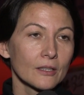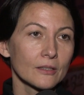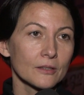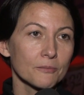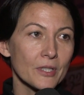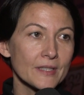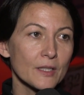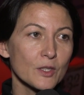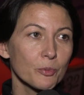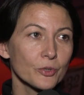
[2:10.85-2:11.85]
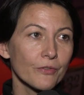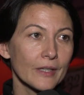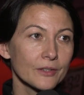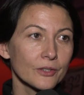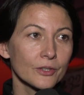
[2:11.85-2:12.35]
e, przez nas
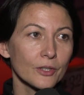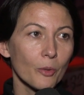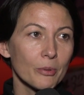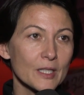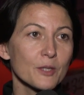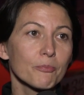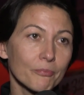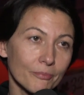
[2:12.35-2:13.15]
zbudowany obraz